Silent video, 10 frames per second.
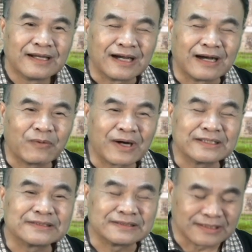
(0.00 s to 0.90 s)
而王
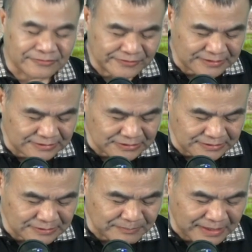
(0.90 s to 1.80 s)
安石呢，奋
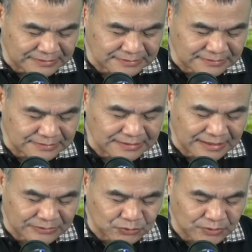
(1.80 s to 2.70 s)
起百世之
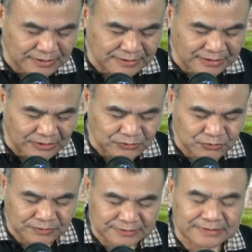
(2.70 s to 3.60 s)
下，追尧
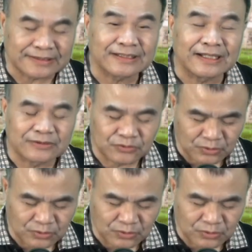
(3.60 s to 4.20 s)
舜三代，